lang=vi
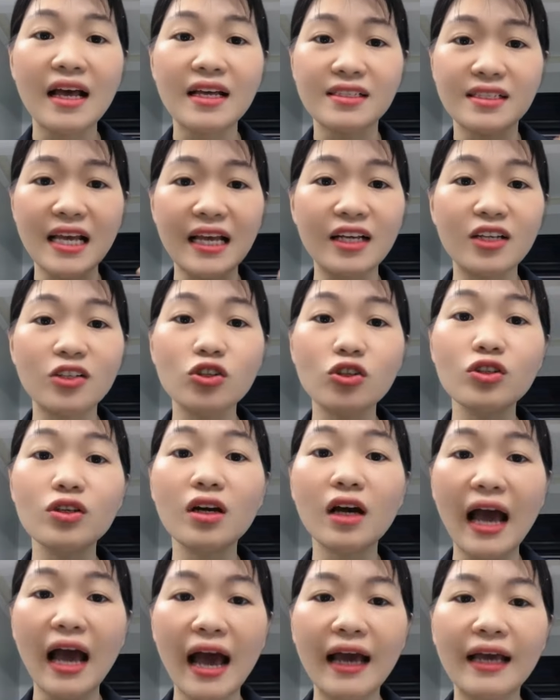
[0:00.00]
dành cho
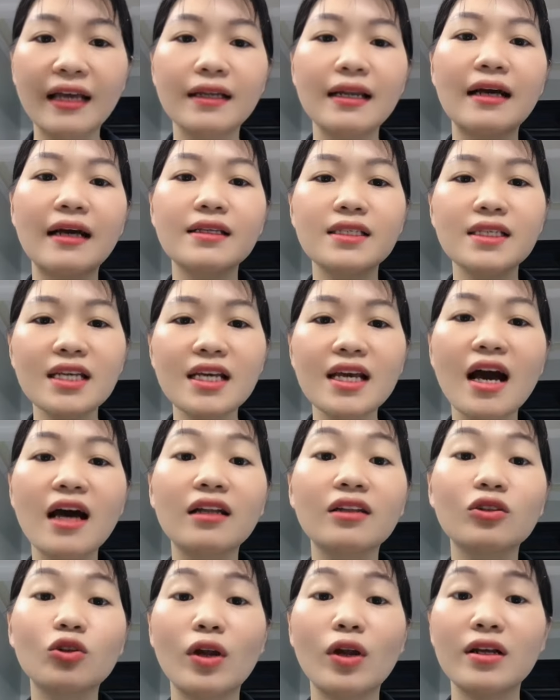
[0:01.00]
những ai đang tri
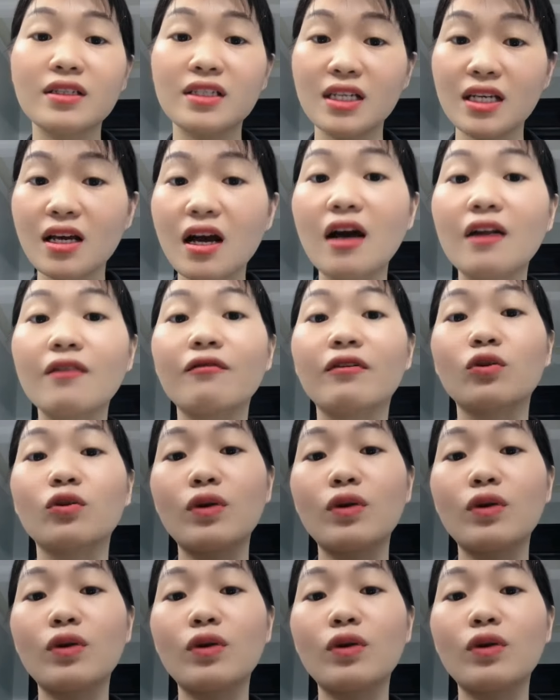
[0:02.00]
ân tôi đang tri ân và